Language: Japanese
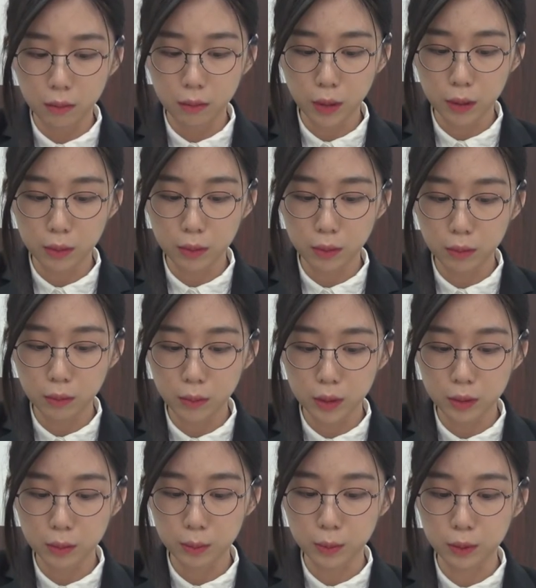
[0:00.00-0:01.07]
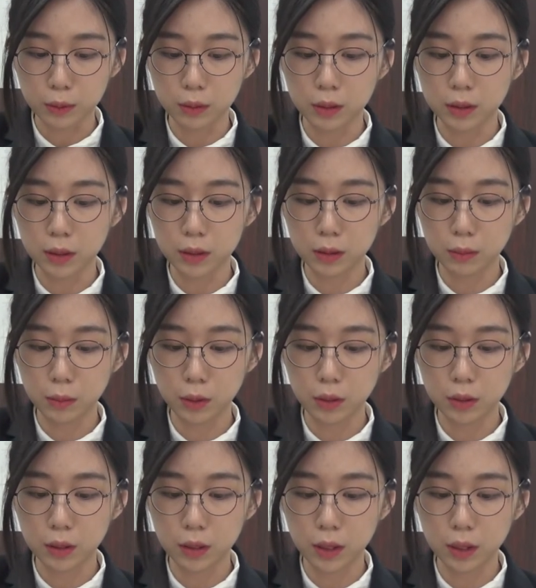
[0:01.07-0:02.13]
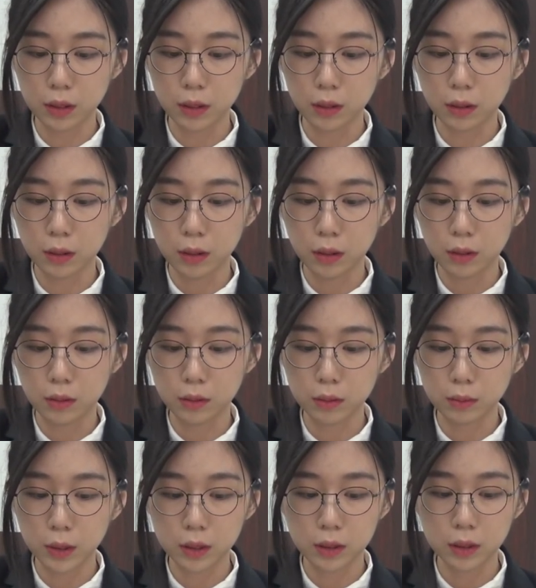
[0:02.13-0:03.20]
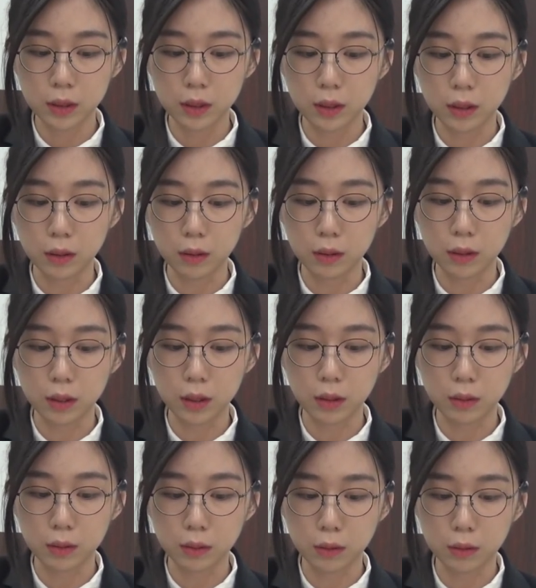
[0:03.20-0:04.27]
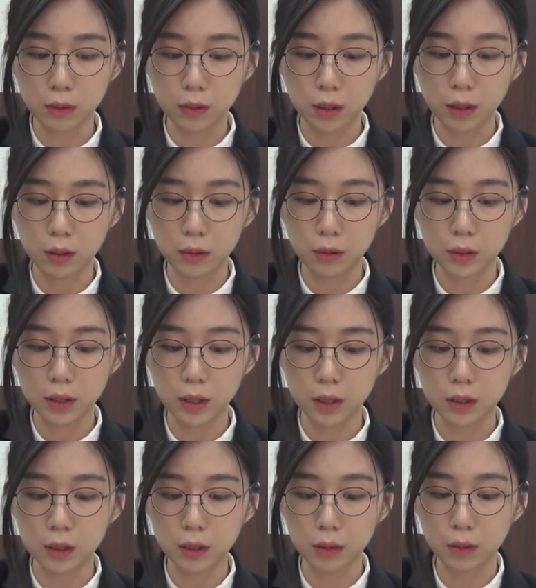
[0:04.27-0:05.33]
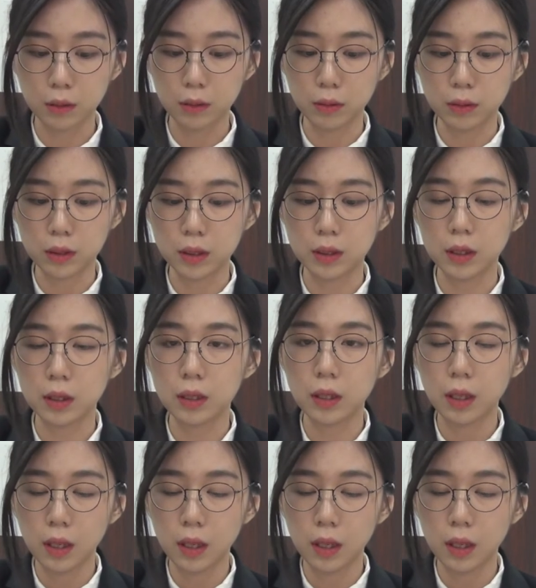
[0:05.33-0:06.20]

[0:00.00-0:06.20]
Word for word: マウドンマシブ精神病院内でおぞましいで出来事が起きていたことを知り